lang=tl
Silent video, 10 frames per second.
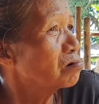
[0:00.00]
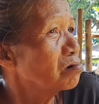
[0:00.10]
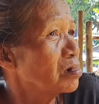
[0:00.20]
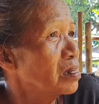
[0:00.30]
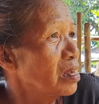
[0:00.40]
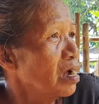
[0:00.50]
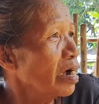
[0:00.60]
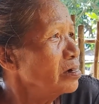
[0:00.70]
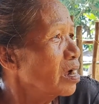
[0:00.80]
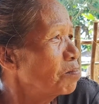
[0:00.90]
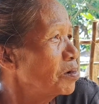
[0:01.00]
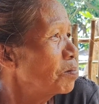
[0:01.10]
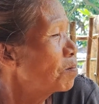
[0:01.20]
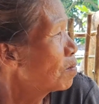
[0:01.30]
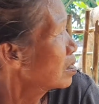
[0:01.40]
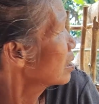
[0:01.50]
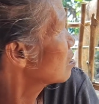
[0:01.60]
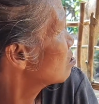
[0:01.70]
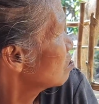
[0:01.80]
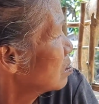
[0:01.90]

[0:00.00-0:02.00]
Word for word: Mm. Ay, dami namang maligo